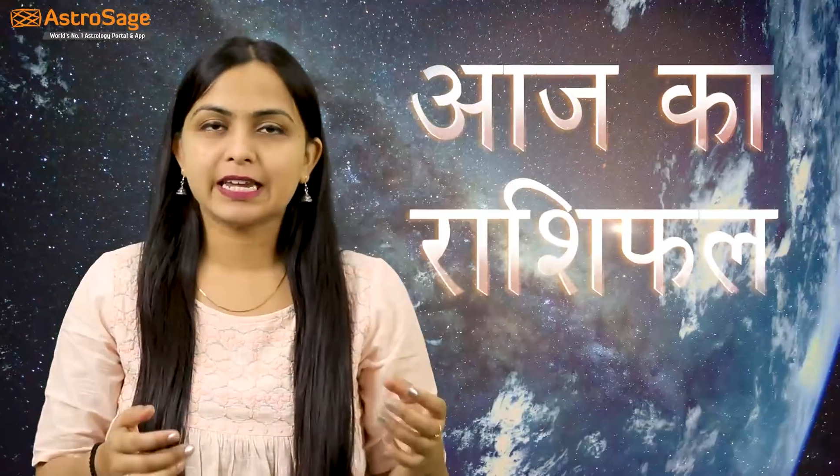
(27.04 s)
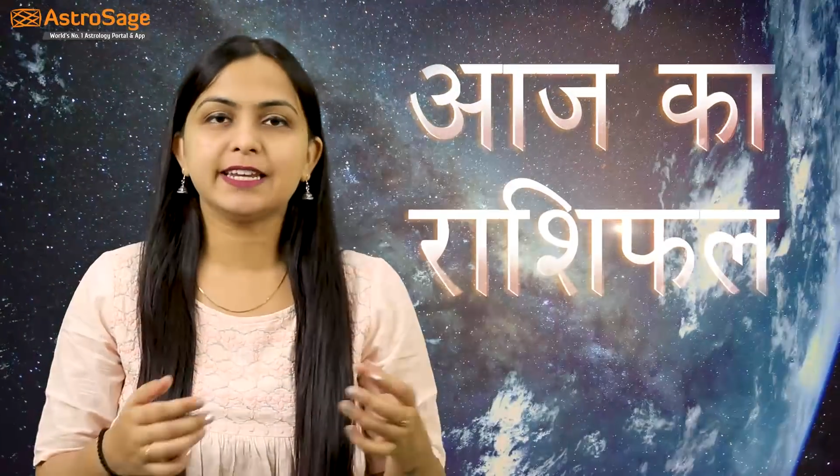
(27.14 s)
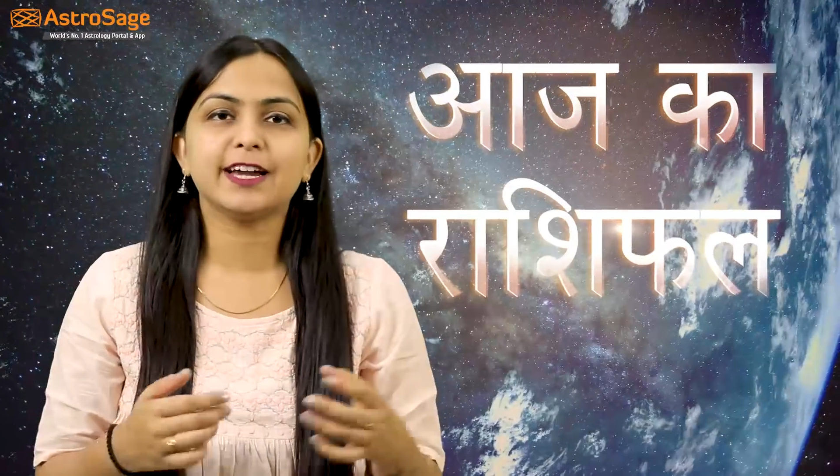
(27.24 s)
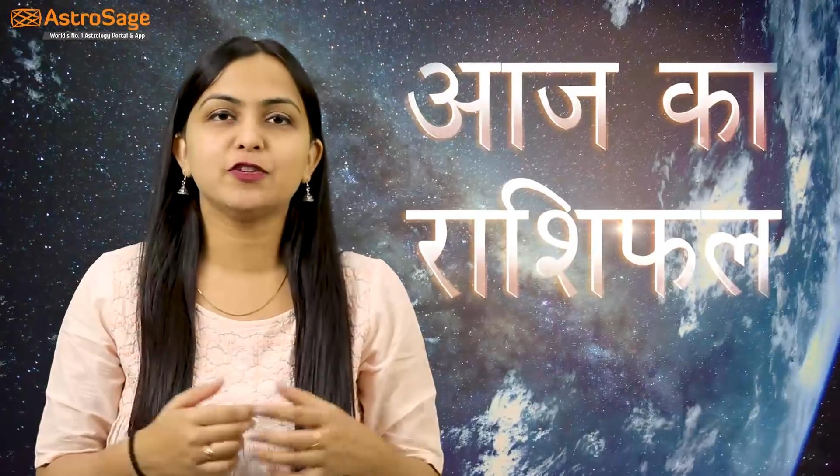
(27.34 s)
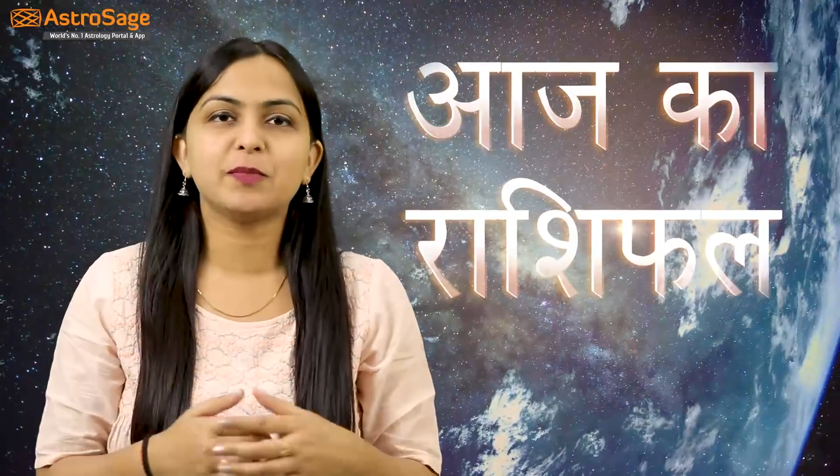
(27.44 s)

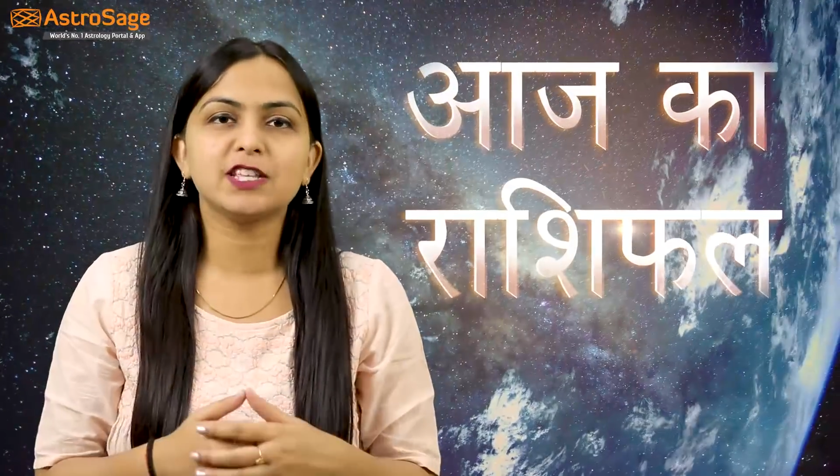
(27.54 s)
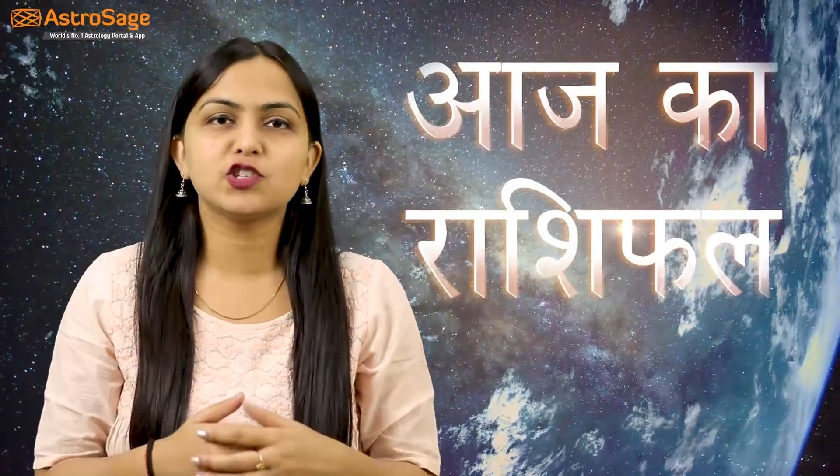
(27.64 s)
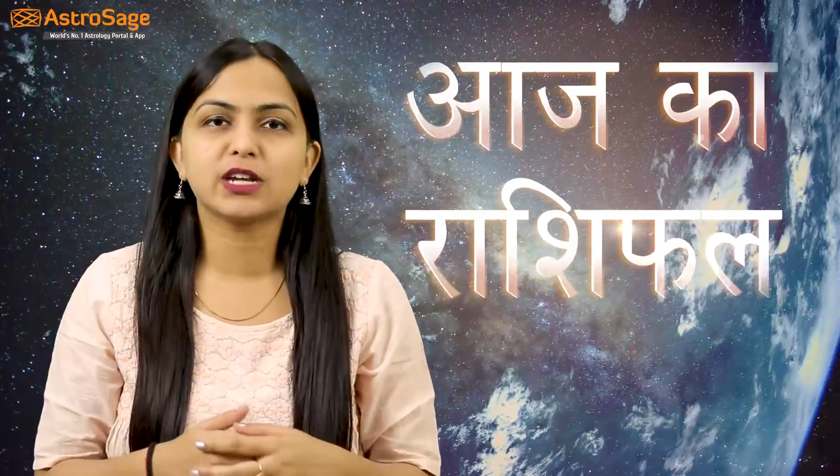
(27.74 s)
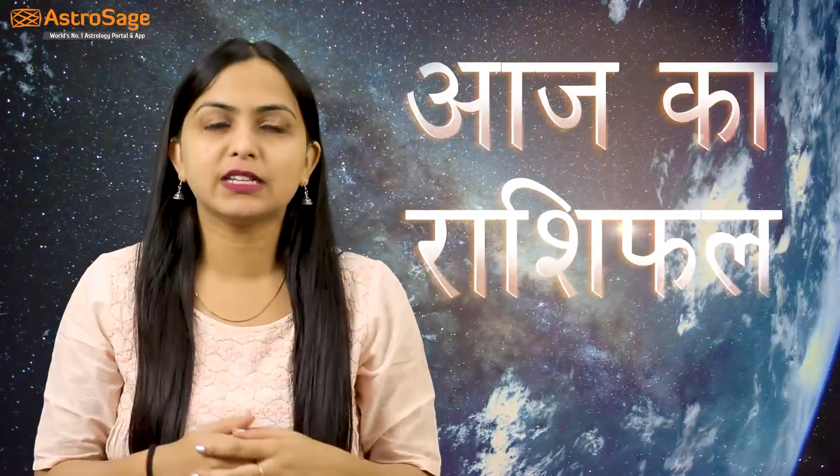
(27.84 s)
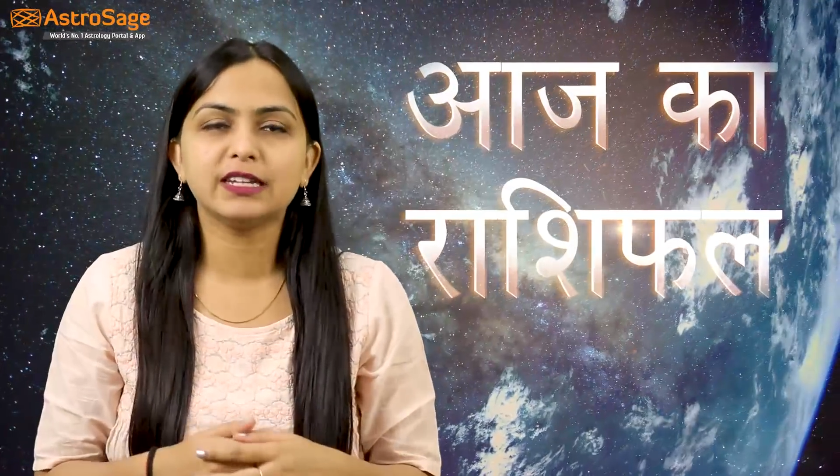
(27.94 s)
यानी
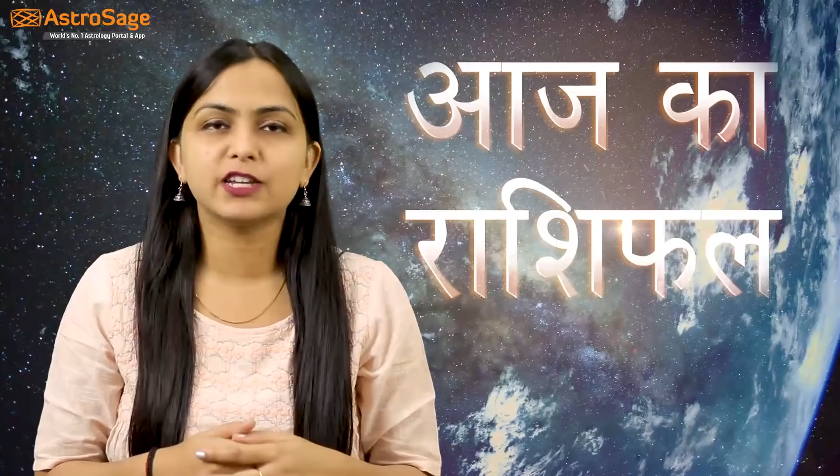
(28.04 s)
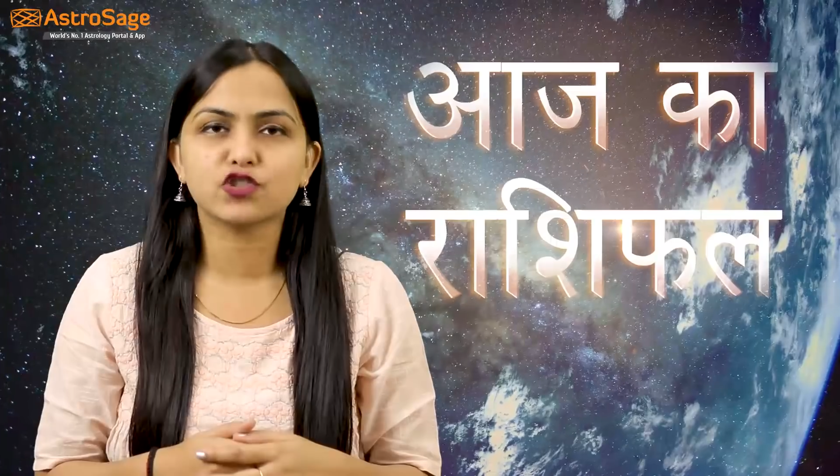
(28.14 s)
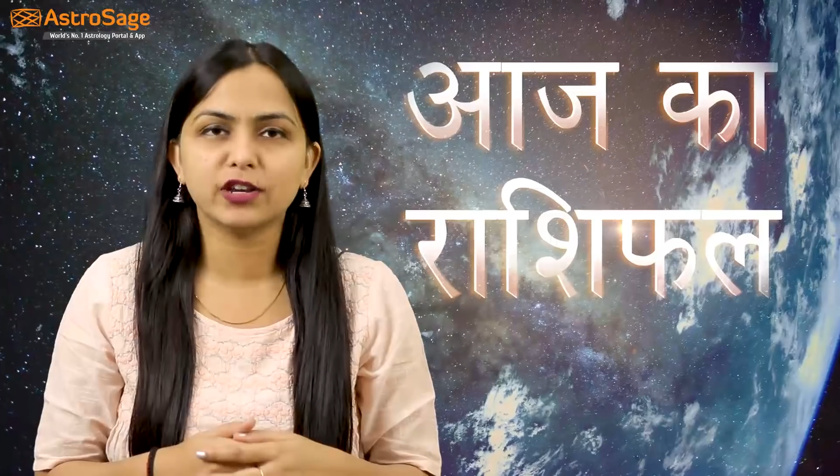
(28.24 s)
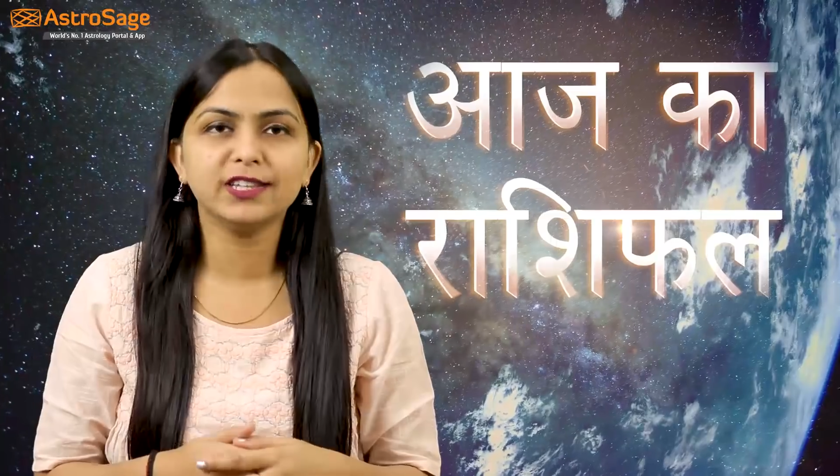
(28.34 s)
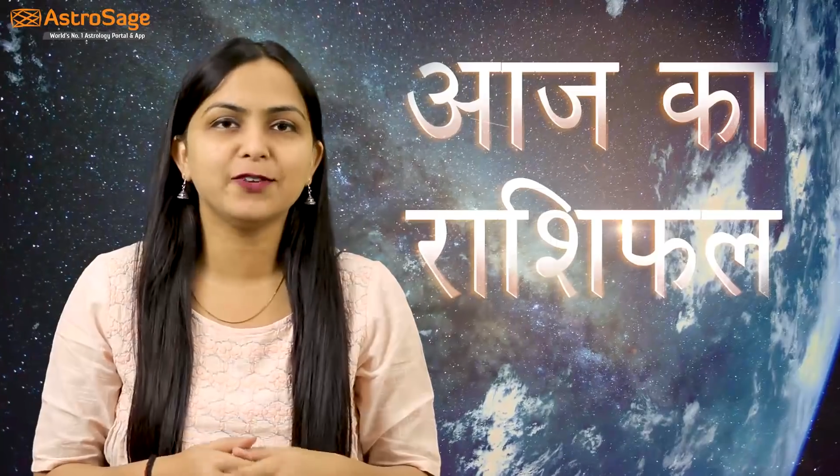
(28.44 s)
हनुमान जी का दिन है
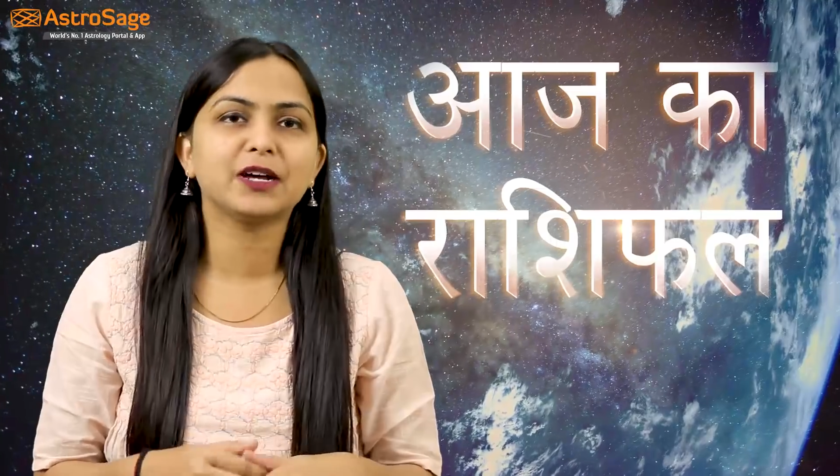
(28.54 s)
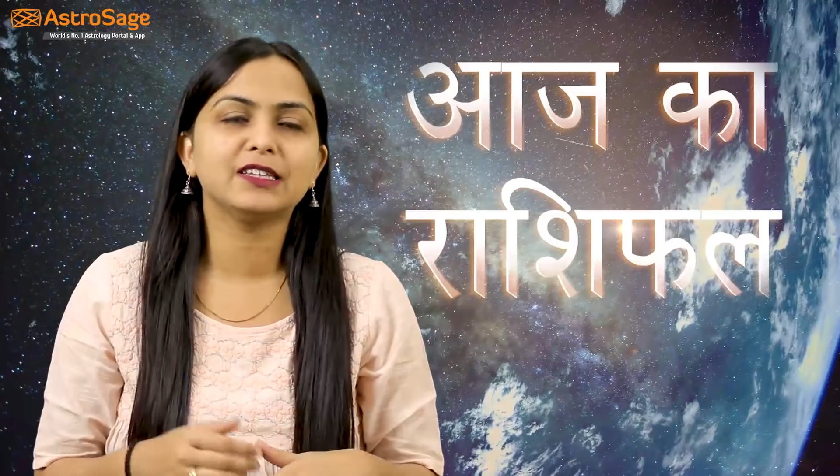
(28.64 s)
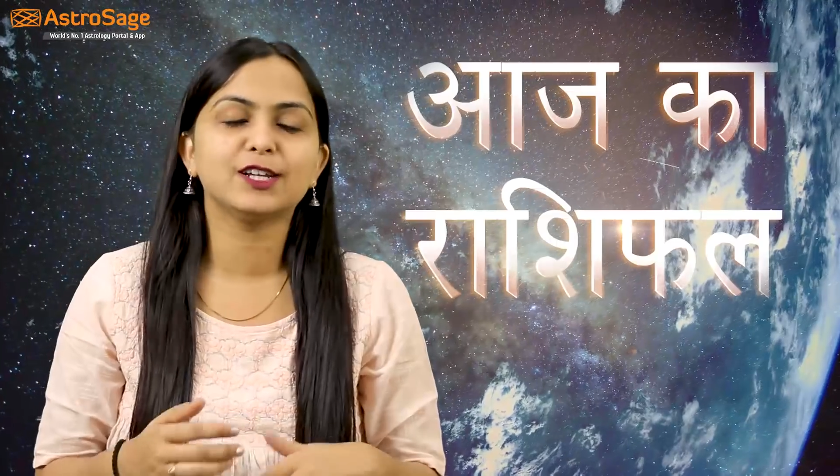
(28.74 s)
शनिदेव का